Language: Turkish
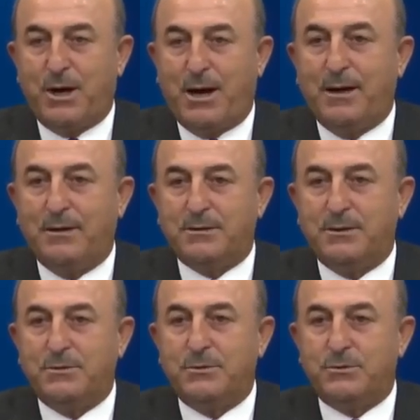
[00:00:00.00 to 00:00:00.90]
Hayır.
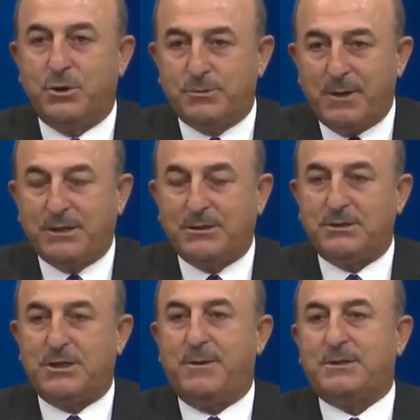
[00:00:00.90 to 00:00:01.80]
Çözmek için çaba